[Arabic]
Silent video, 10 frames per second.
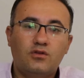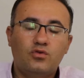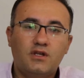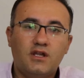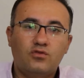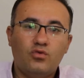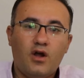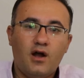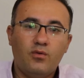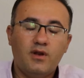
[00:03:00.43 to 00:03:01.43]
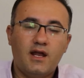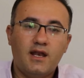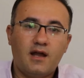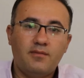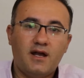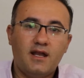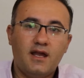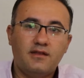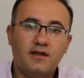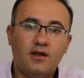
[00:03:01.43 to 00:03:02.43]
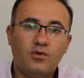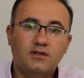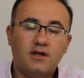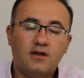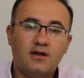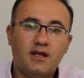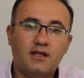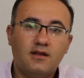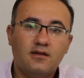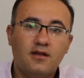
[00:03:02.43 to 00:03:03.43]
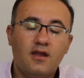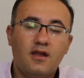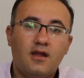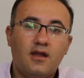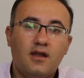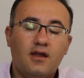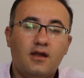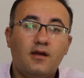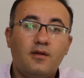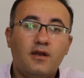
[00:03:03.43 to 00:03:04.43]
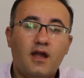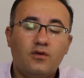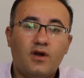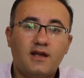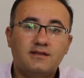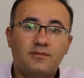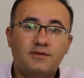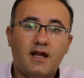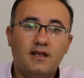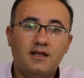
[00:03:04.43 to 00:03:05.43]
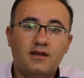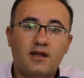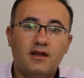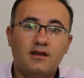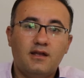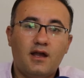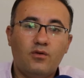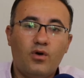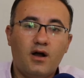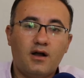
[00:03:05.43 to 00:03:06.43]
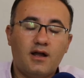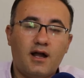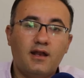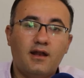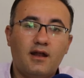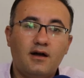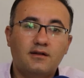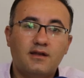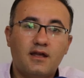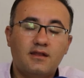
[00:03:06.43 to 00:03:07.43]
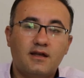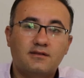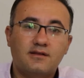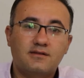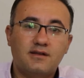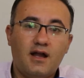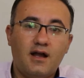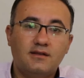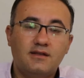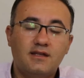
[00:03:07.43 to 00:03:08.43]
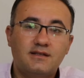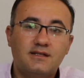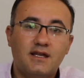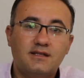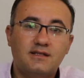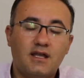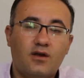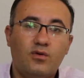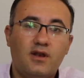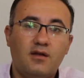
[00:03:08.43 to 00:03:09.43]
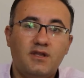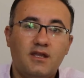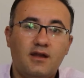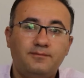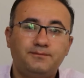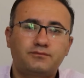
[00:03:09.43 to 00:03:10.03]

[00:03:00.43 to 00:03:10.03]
تركيا تحاول اللعب على هذه الوتر لكن نحن حسب تحليلنا للواقع على الأرض هذه التصريحات هي سياسية خلابية